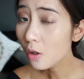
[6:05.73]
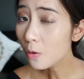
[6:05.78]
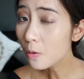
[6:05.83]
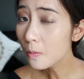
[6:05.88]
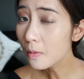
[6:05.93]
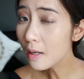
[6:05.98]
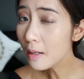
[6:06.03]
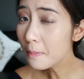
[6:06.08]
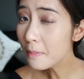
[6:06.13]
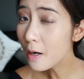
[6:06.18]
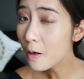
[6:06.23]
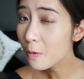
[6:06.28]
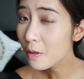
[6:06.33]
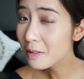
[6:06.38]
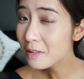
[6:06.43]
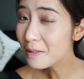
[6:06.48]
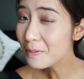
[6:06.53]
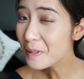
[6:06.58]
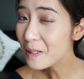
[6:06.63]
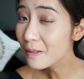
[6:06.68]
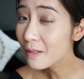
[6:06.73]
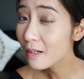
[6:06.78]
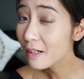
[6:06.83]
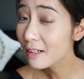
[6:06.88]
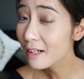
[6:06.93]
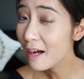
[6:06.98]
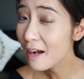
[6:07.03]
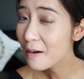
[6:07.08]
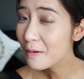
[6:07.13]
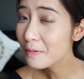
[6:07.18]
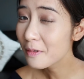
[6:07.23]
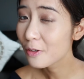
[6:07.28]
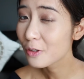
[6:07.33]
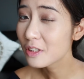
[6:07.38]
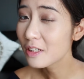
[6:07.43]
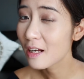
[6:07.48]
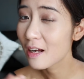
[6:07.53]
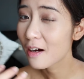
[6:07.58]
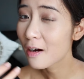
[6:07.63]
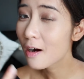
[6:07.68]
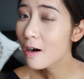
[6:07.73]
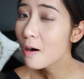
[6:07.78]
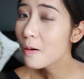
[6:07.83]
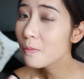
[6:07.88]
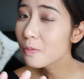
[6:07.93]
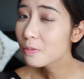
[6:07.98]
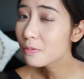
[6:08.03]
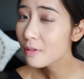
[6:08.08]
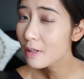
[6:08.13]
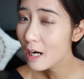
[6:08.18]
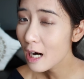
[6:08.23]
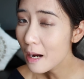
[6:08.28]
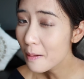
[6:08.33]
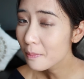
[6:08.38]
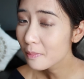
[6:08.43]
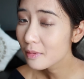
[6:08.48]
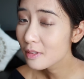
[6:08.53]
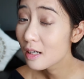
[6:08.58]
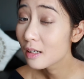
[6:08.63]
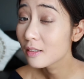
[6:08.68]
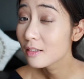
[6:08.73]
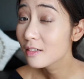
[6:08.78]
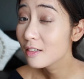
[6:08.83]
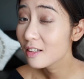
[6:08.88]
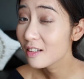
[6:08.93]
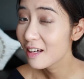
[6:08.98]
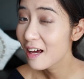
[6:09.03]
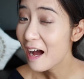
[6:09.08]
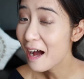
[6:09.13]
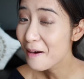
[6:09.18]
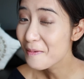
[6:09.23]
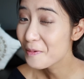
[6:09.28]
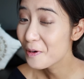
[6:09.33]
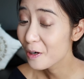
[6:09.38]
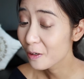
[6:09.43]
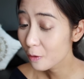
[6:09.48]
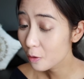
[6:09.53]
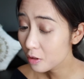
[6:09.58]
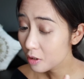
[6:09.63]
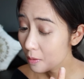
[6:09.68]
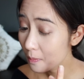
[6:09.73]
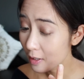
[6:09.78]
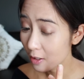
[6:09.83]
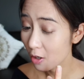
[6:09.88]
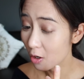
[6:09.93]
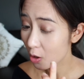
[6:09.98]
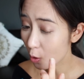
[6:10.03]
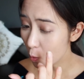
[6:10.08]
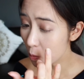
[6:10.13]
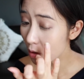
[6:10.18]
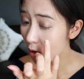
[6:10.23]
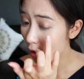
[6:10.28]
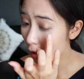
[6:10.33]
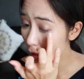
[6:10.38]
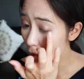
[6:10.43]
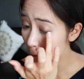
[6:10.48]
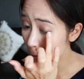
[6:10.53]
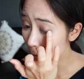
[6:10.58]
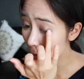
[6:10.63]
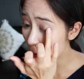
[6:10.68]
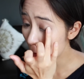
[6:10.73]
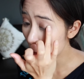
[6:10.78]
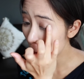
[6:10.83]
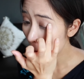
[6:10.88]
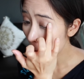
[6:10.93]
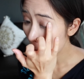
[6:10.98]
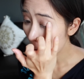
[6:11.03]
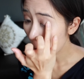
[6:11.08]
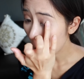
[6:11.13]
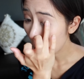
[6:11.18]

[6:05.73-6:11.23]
Nó cũng lên màu đi chứ mọi người thấy không? Nó chỉ là không đậm được như ý Hà muốn thôi, nhưng mà nó cũng có lên màu.